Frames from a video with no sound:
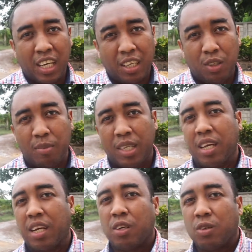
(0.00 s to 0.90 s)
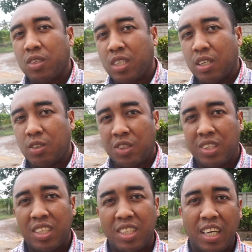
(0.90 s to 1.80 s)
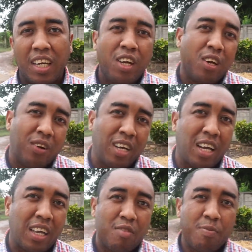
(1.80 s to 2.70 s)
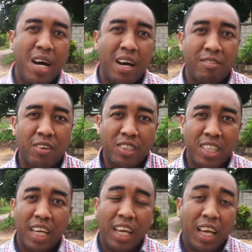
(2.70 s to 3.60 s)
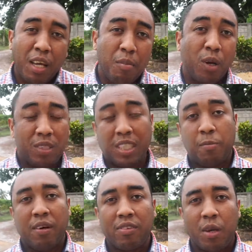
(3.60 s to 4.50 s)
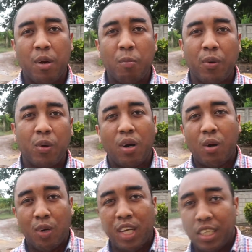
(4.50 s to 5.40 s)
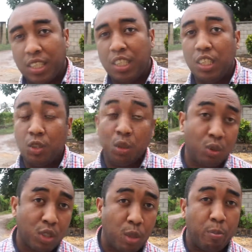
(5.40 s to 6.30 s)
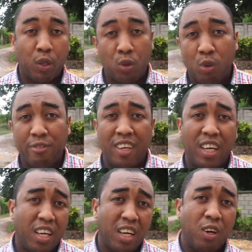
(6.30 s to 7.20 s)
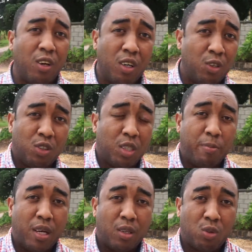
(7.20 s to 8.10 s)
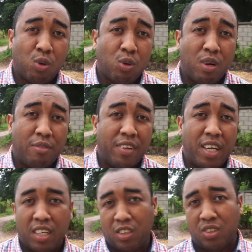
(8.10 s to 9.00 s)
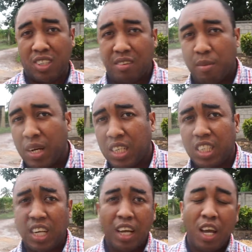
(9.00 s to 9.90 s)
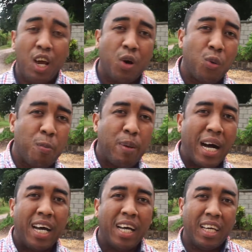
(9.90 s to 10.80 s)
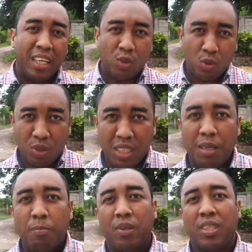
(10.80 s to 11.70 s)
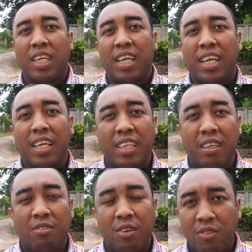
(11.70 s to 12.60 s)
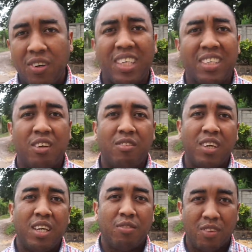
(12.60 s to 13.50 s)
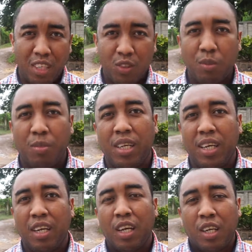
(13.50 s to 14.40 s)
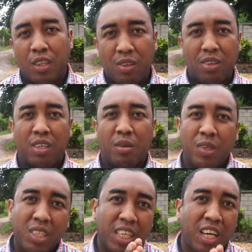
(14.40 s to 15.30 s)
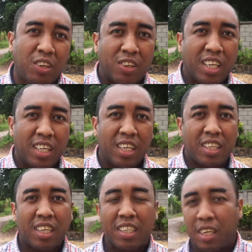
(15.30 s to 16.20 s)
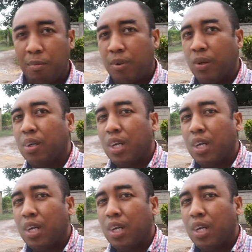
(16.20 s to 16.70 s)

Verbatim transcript: Et de manière inconsciente, je disais, on n'arrive pas à avancer, mais on ne sait pas vraiment pourquoi on hésite, on ne sait pas trop faire, euh, on ne sait pas trop quoi faire, est-ce que ça va marcher ou pas. Et toutes ces pensées négatives, il faut les enlever, il faut les oublier. Donc, moi, j'ai quelques techniques très simples.